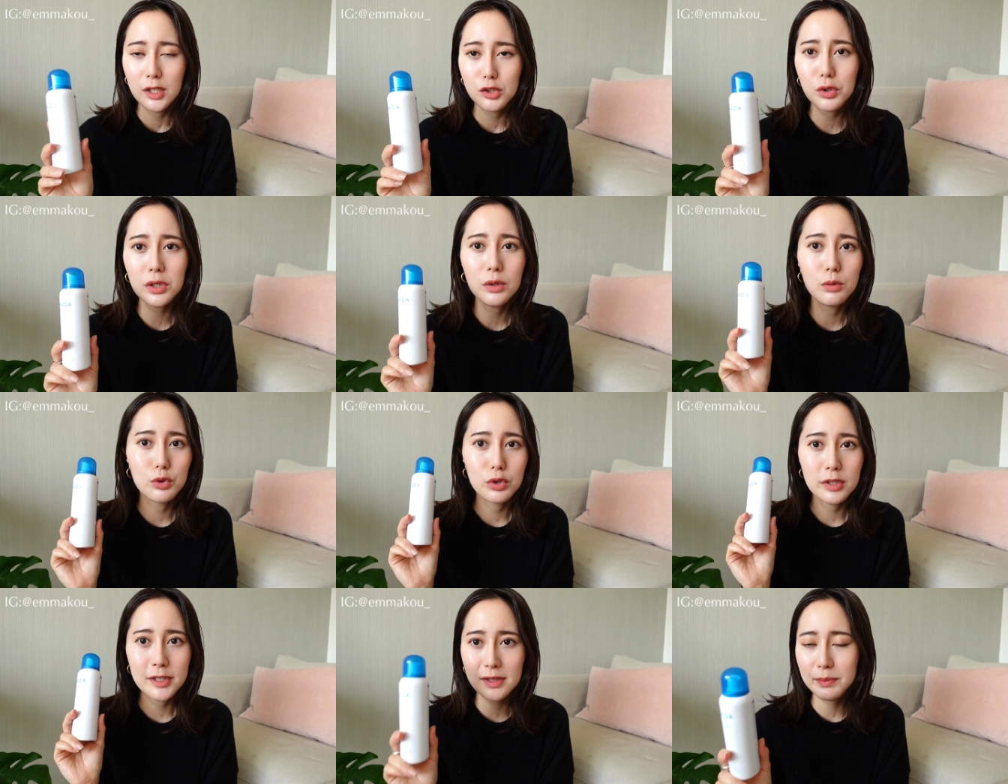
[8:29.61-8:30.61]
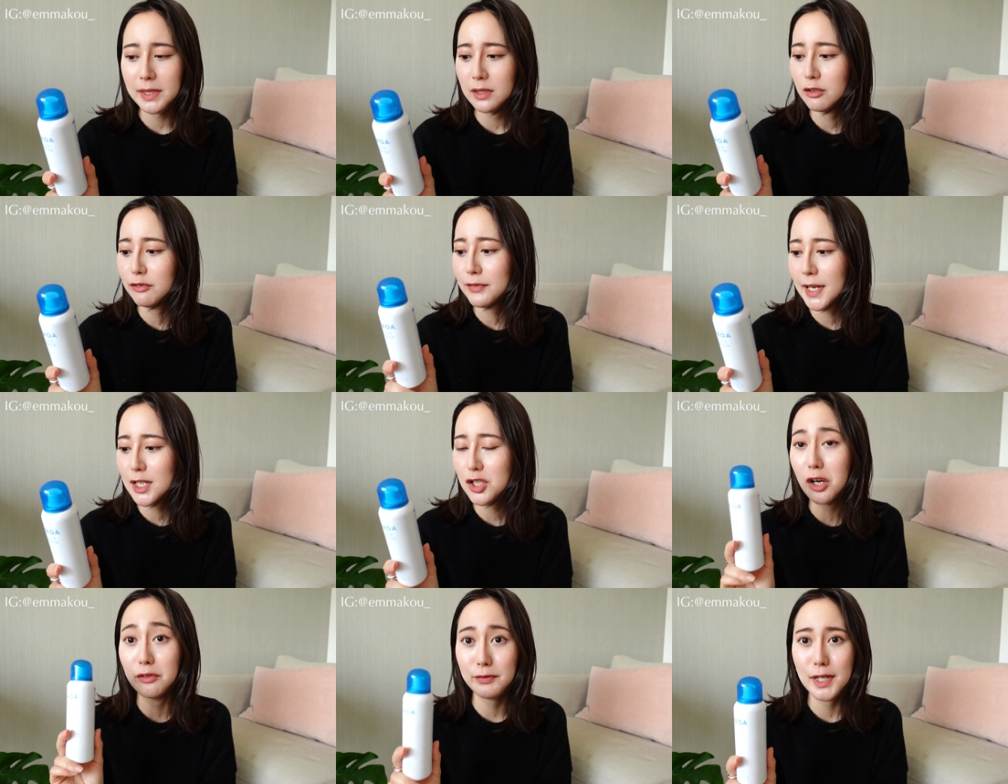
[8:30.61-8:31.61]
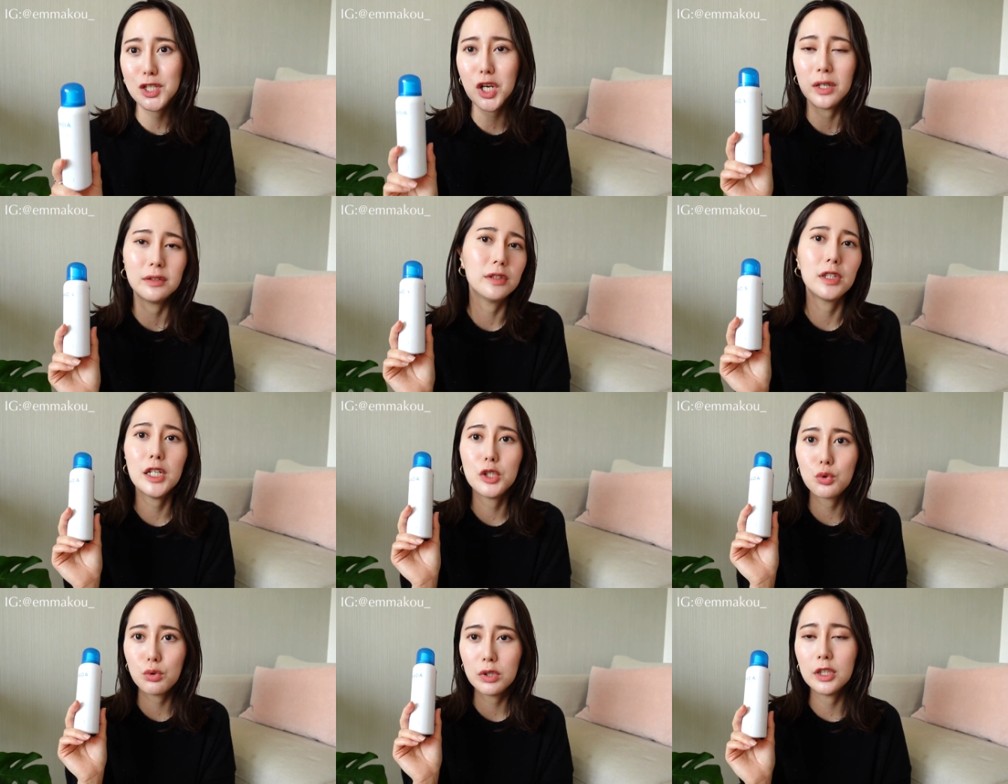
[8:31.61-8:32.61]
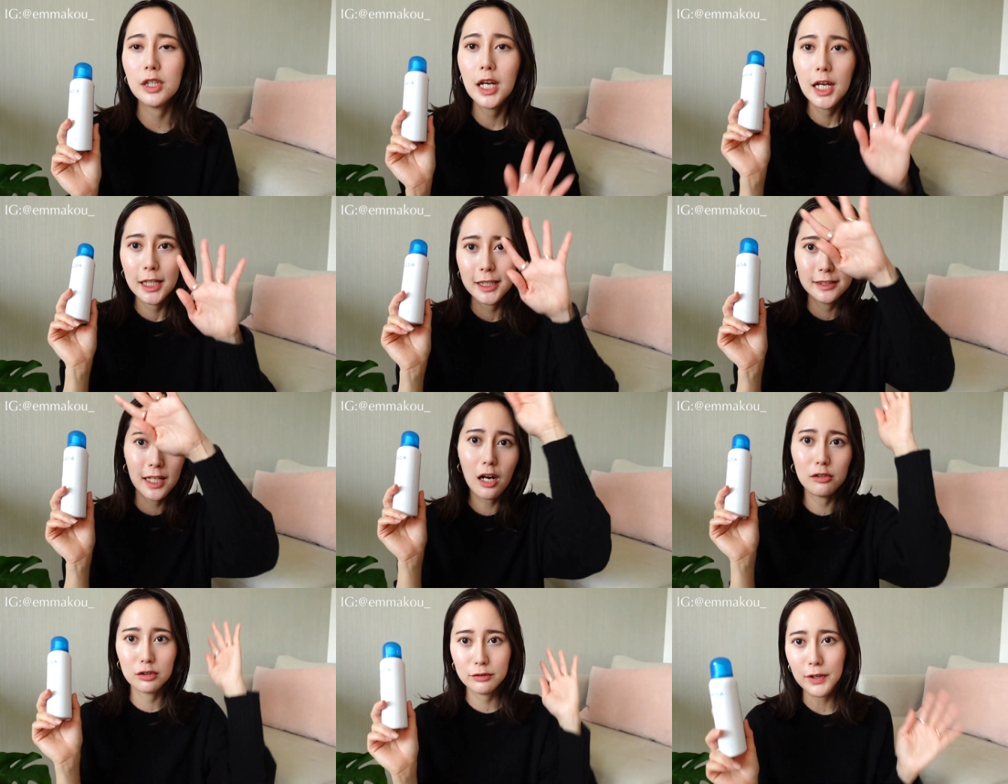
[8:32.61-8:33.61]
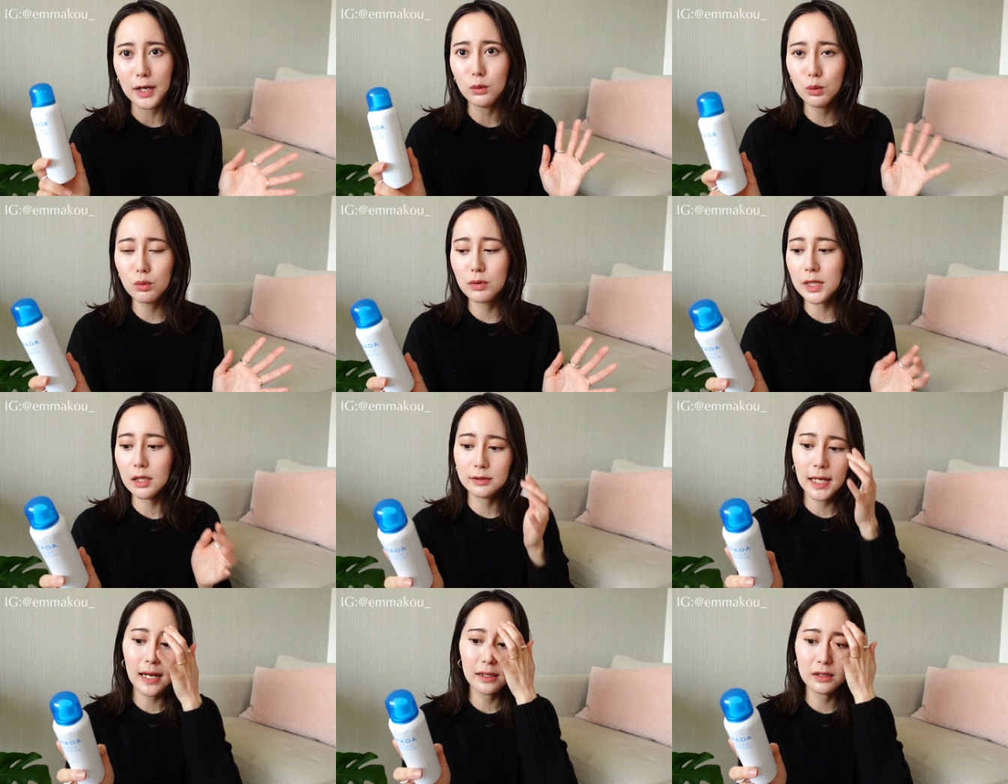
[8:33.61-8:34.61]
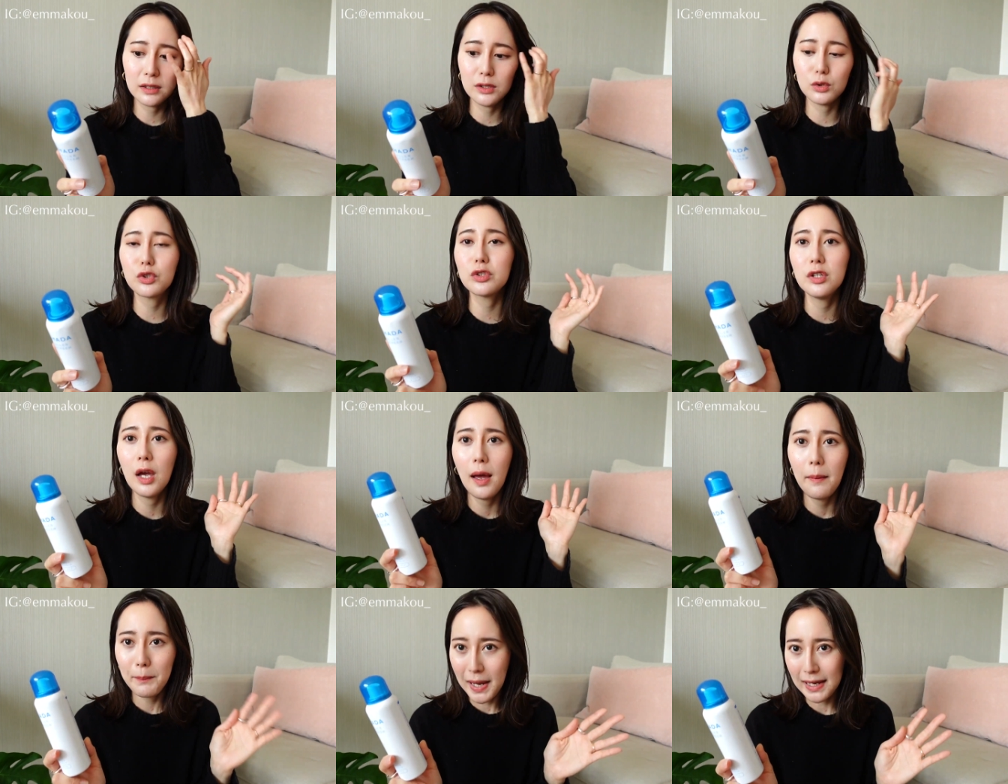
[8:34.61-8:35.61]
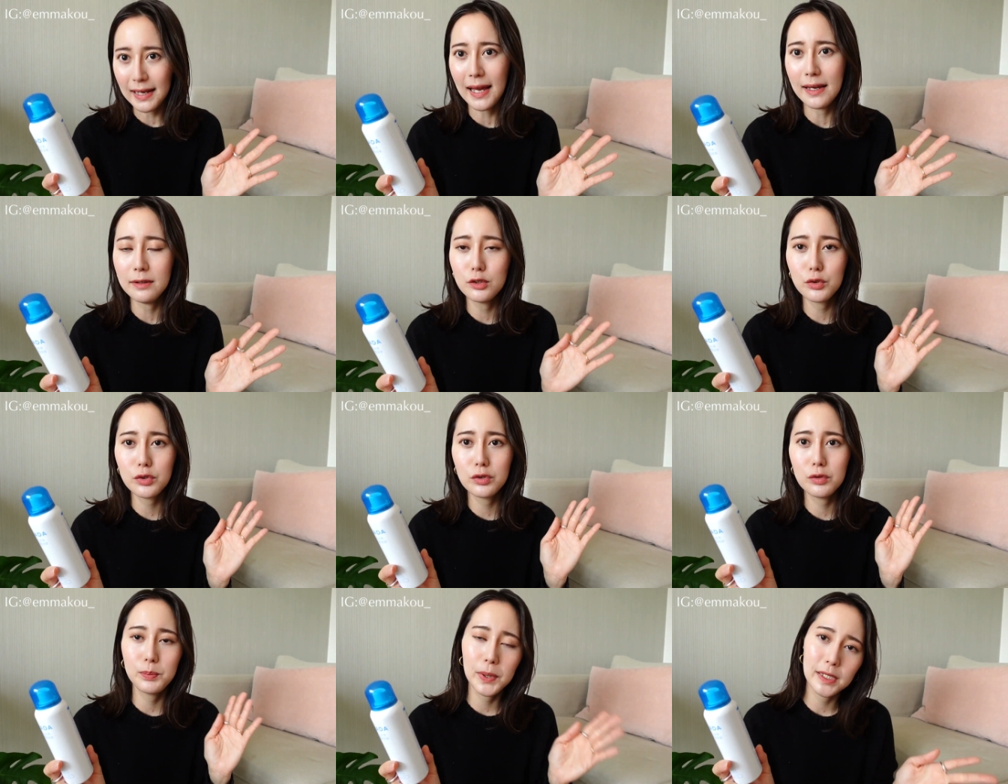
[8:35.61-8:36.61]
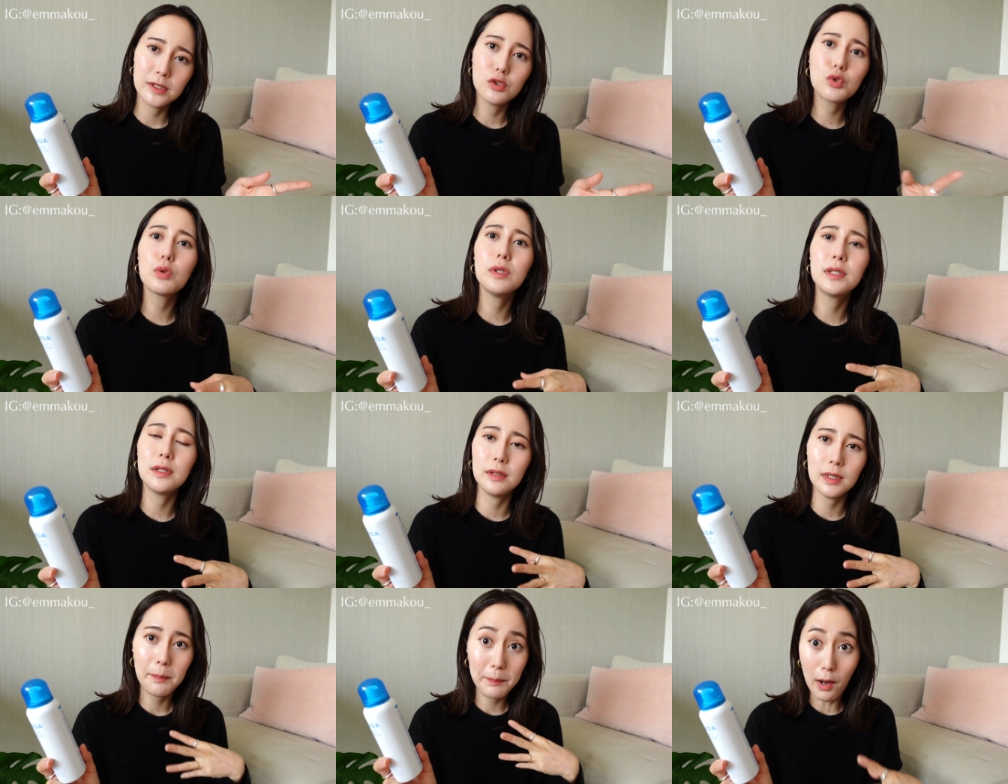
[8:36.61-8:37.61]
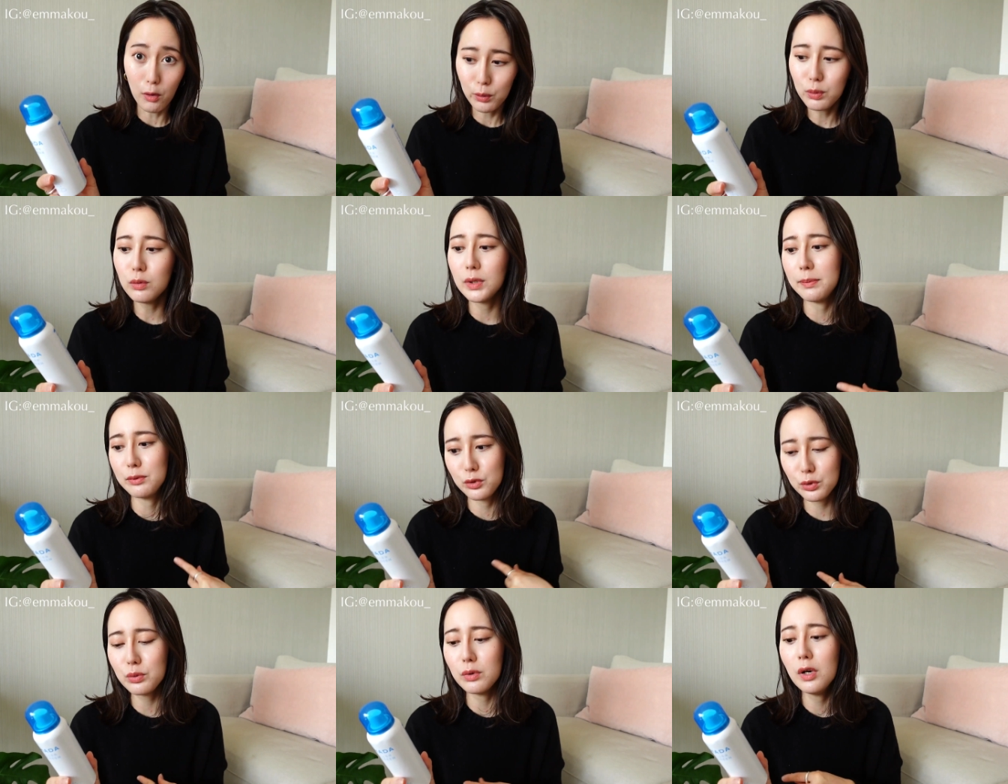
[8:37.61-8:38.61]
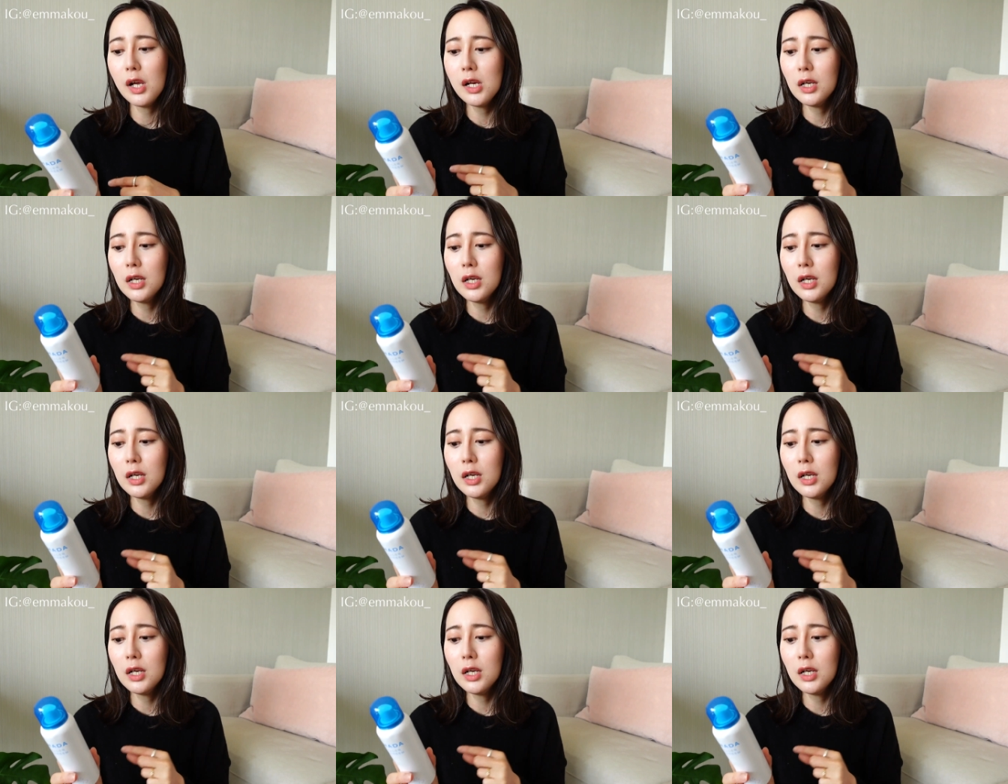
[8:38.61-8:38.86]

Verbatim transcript: 所以呢，我觉得这瓶呢非常非常的可以做一个很好的防护罩，大家可以就是买来就是喷做一个保护也不错。